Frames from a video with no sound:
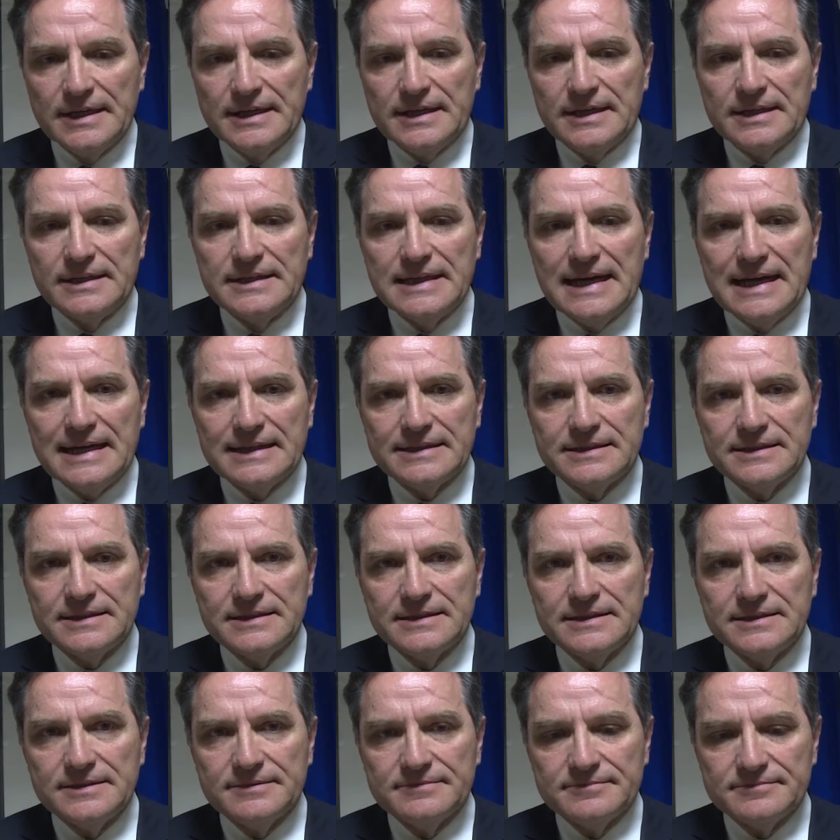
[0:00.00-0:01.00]
i
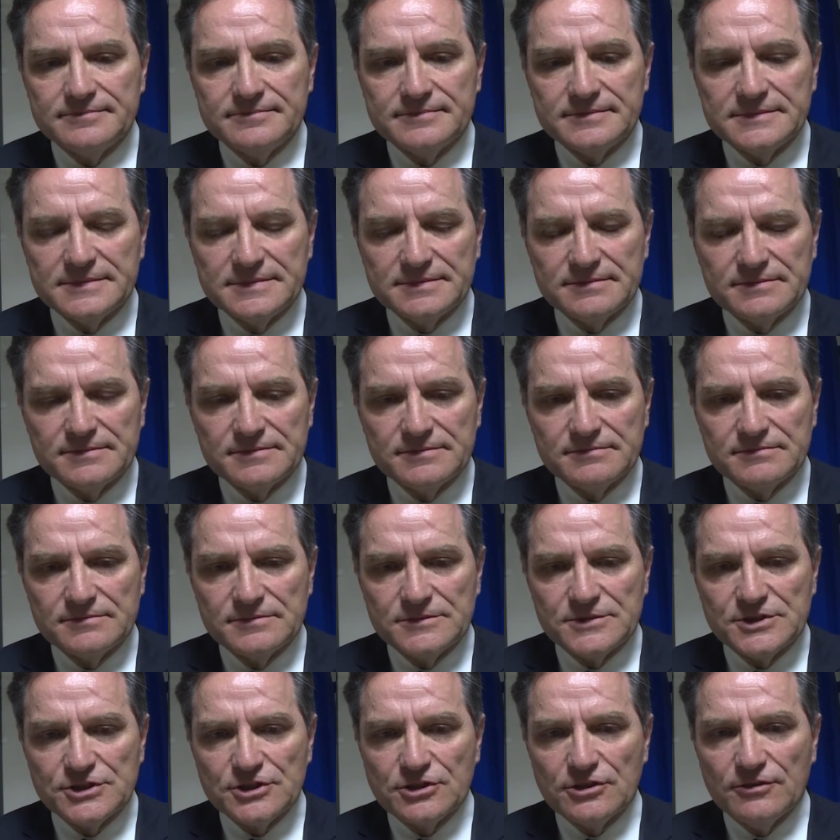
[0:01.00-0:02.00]
dati mh, mm,
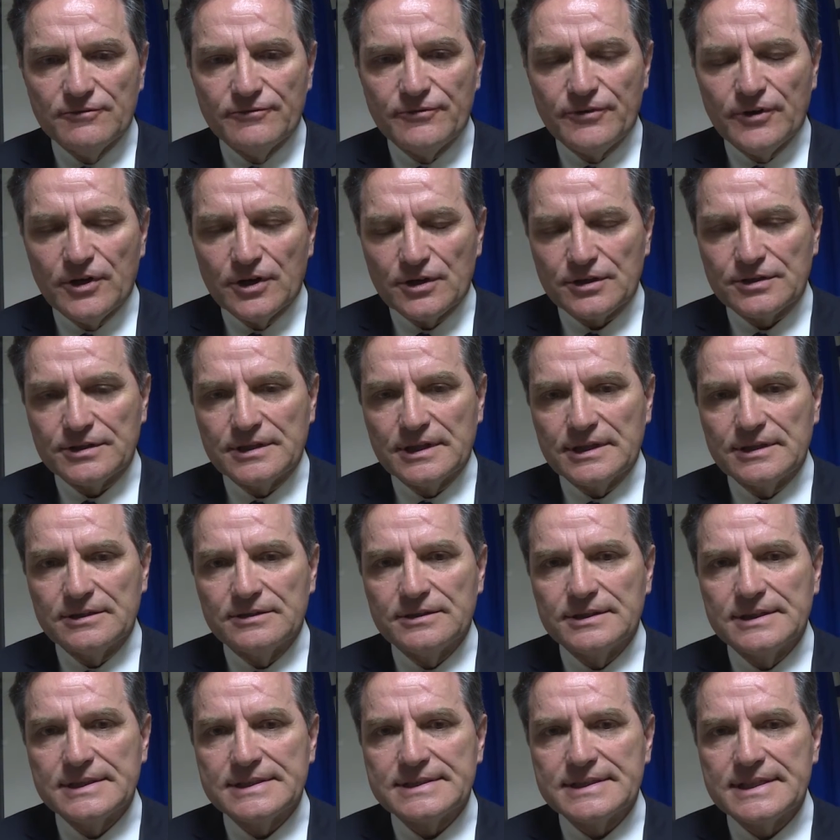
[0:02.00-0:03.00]
ci
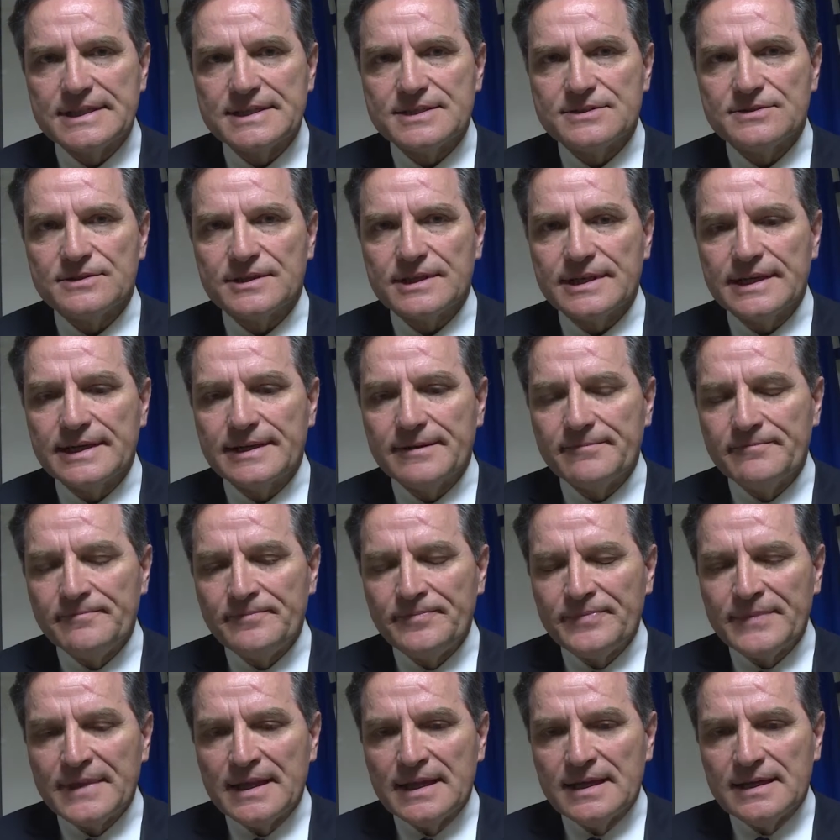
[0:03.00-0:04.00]
confortano nel senso che
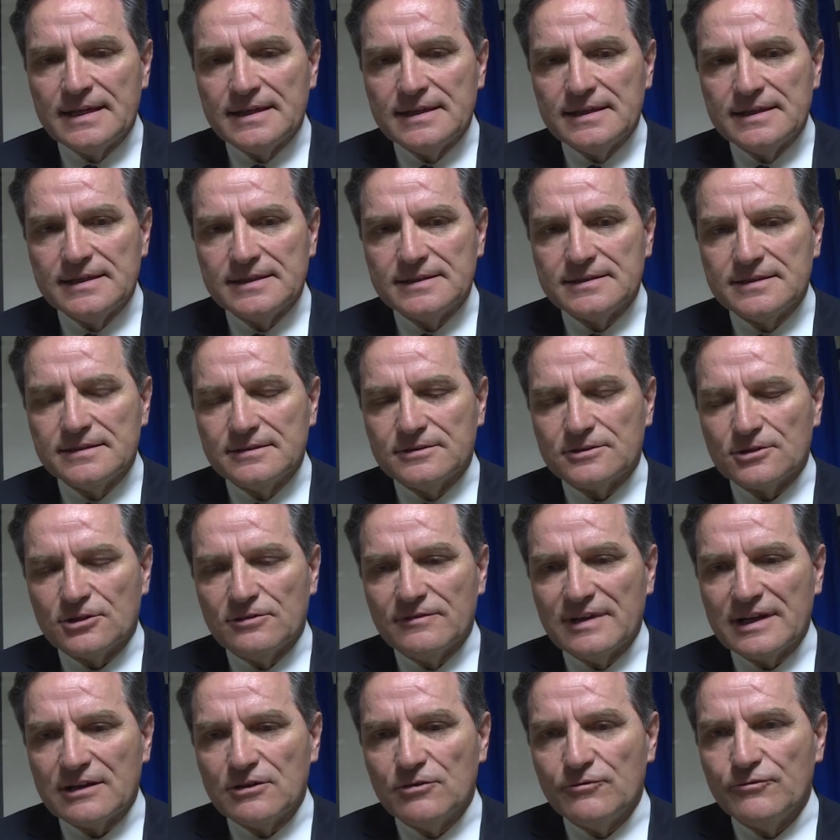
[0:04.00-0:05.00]
eh,
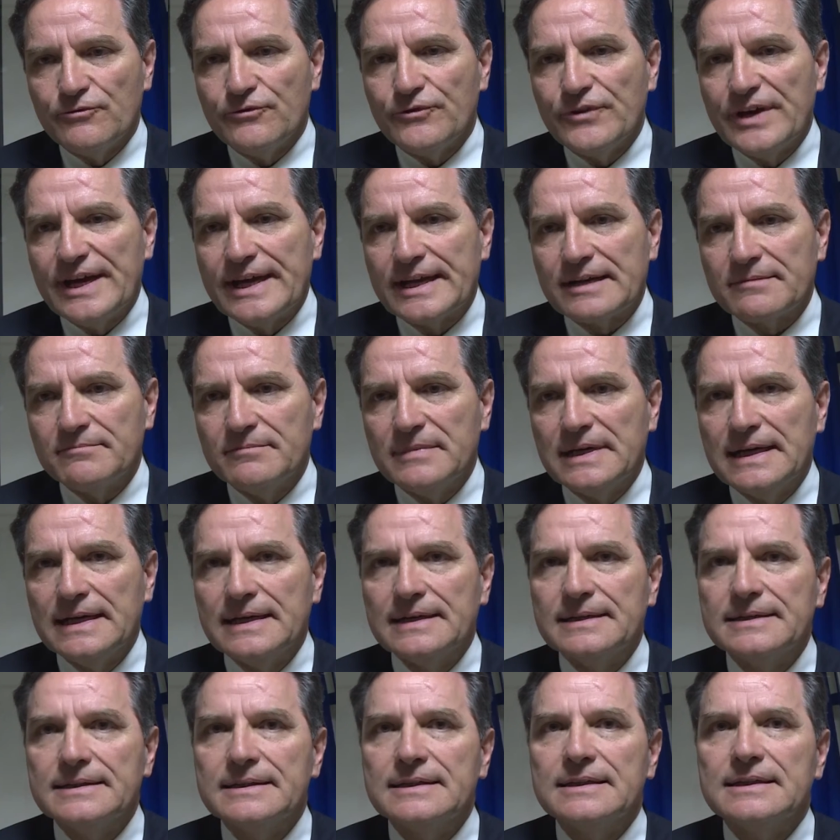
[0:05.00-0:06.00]
trova
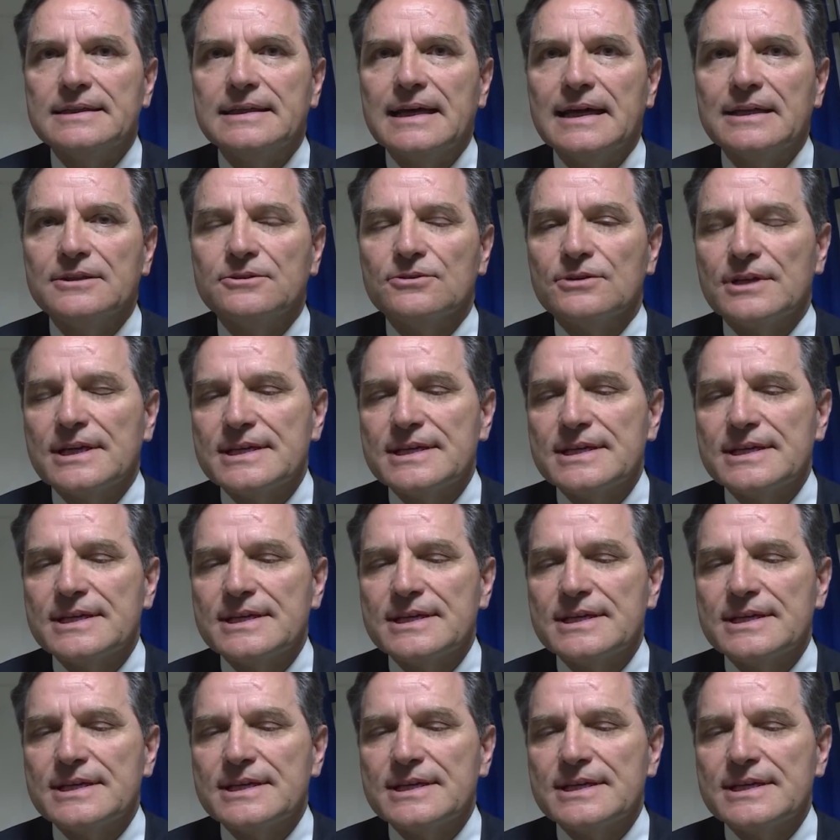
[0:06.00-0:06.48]
conferma il dato